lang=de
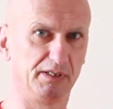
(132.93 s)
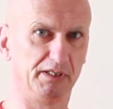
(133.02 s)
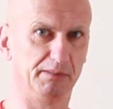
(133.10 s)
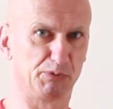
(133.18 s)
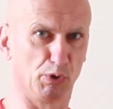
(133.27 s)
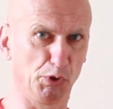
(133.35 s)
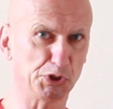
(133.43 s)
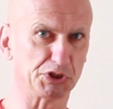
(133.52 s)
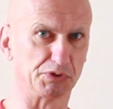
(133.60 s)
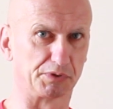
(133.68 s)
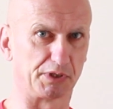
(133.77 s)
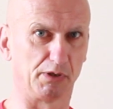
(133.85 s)
im
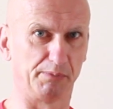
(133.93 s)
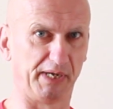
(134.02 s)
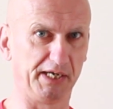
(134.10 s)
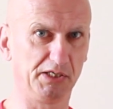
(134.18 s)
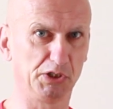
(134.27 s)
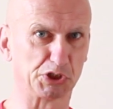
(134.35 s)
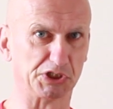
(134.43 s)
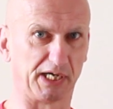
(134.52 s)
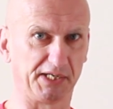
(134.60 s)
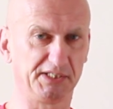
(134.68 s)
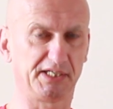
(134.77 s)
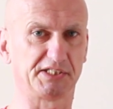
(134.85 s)
Deutschen und auch im Englischen
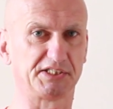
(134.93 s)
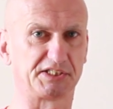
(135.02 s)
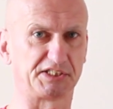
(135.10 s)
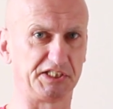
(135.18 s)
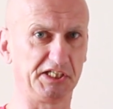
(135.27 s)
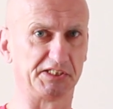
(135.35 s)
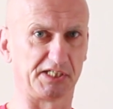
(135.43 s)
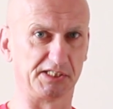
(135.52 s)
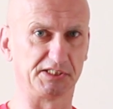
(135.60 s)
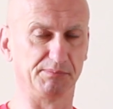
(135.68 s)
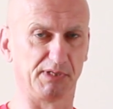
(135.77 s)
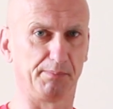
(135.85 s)
anders zählt
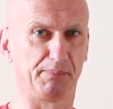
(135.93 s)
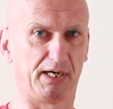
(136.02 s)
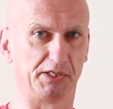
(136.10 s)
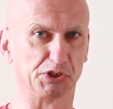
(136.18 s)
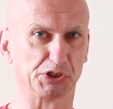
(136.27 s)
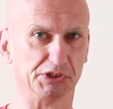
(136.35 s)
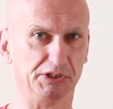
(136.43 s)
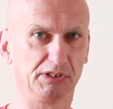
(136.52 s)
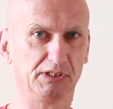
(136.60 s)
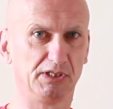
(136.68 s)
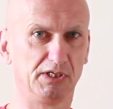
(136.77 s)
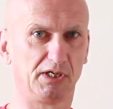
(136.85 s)
als im Japanischen. Ne?
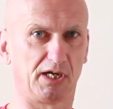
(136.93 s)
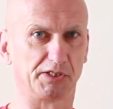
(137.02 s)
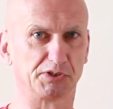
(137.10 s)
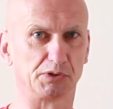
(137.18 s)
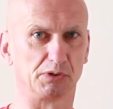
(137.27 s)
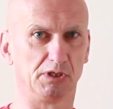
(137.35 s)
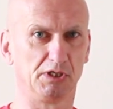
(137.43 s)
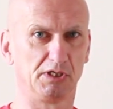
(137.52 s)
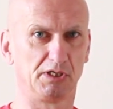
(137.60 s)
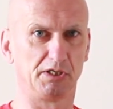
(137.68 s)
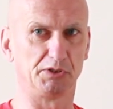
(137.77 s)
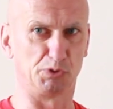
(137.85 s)
Also
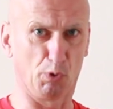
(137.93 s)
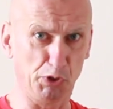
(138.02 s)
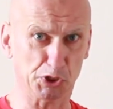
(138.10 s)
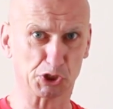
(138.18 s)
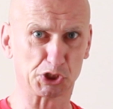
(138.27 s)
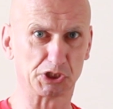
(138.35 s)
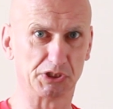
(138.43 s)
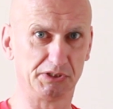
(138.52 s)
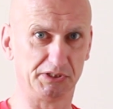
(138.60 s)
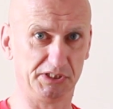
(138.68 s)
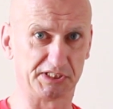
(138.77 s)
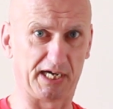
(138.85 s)
Deutsch
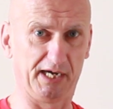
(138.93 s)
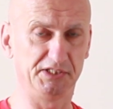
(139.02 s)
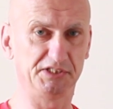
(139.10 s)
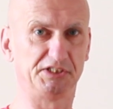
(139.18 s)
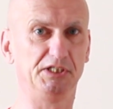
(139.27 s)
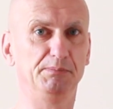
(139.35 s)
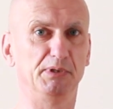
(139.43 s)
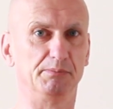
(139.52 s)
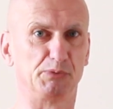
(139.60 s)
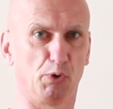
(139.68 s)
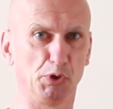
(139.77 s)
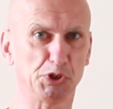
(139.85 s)
ist eine Silbe
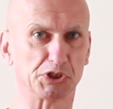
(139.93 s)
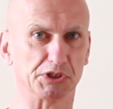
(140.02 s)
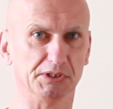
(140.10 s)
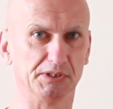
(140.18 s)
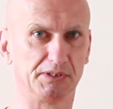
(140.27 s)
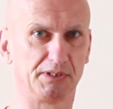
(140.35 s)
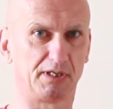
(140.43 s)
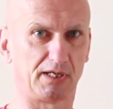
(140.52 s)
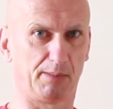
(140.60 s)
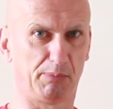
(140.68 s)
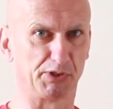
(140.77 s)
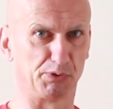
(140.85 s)
im Deutschen,
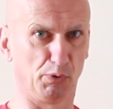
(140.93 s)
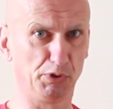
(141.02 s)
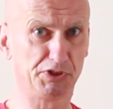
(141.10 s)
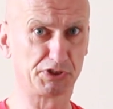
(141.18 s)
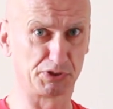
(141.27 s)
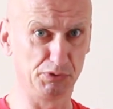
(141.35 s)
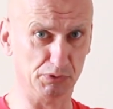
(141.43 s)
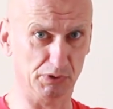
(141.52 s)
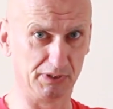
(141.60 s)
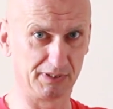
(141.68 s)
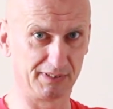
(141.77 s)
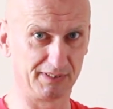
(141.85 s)
aber Deutsche
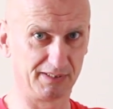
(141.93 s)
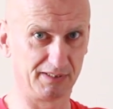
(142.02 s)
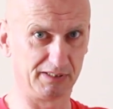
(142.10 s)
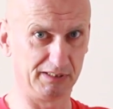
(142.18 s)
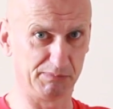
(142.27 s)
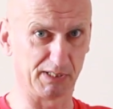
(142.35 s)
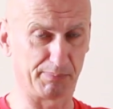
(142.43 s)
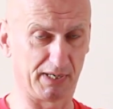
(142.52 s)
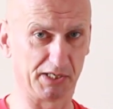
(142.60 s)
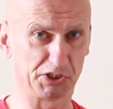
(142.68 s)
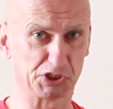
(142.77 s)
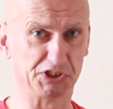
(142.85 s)
im
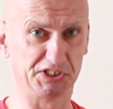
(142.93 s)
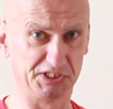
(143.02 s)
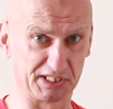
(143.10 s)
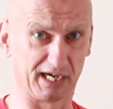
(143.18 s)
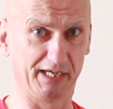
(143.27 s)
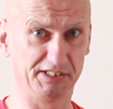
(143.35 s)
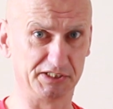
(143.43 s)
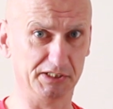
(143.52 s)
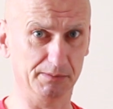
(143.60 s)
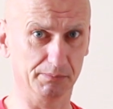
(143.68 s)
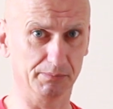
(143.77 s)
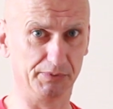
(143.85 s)
Japanischen sind drei
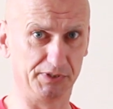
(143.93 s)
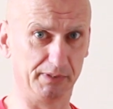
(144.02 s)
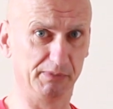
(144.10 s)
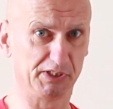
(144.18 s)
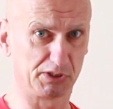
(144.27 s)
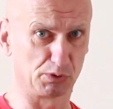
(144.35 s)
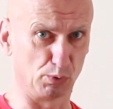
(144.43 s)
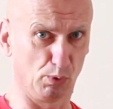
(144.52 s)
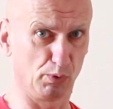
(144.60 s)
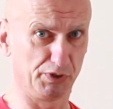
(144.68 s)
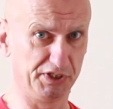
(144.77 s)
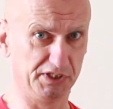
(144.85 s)
Silben, nämlich
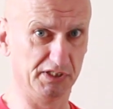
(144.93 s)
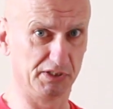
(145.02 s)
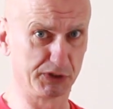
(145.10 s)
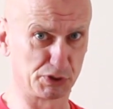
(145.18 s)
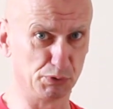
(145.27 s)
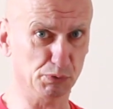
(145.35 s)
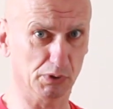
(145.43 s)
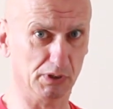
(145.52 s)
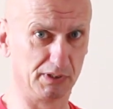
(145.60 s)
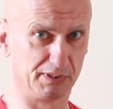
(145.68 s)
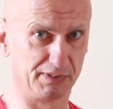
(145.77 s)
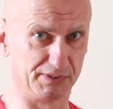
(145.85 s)
do, i, zu.
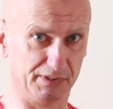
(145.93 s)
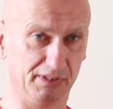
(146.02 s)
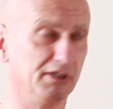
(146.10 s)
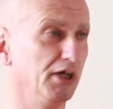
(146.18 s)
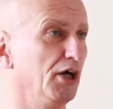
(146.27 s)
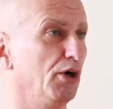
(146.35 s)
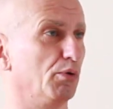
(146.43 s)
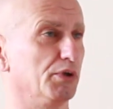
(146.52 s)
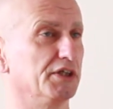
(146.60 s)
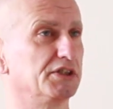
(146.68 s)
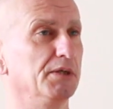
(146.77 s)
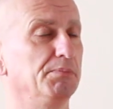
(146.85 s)
Ne?
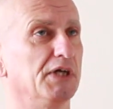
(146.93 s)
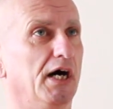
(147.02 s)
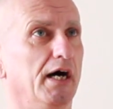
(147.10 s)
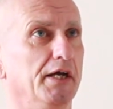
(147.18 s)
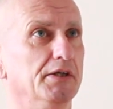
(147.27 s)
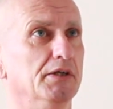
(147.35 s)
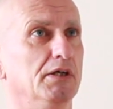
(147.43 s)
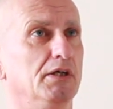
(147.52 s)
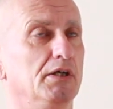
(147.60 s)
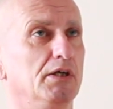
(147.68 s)
Oder es gibt ein